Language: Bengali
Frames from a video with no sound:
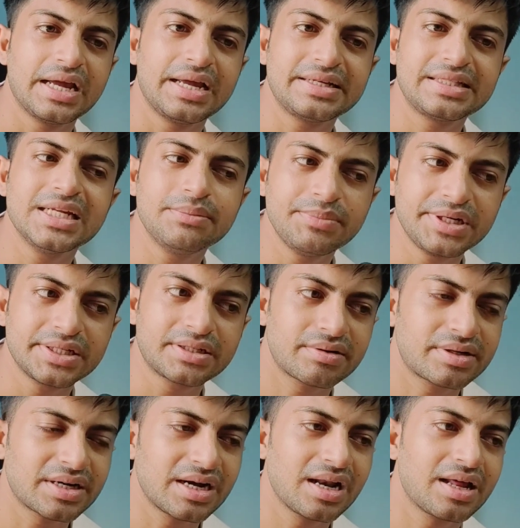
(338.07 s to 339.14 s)
এই তিন
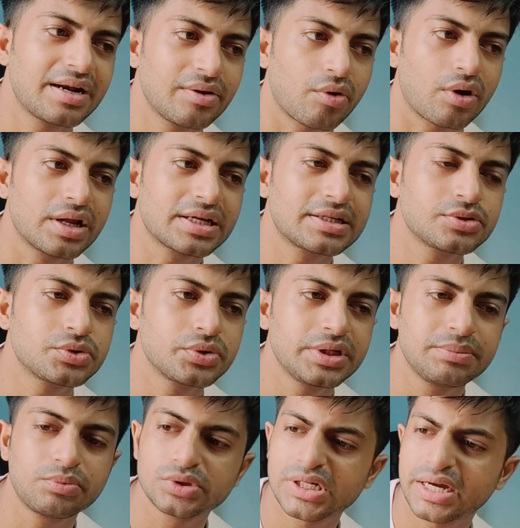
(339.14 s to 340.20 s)
মিনিটের ট্রেলারে অনেক
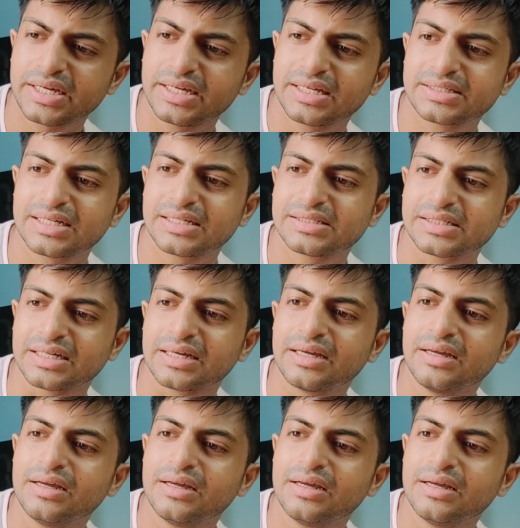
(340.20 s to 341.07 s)
কিছুই বোঝা গিয়েছে যে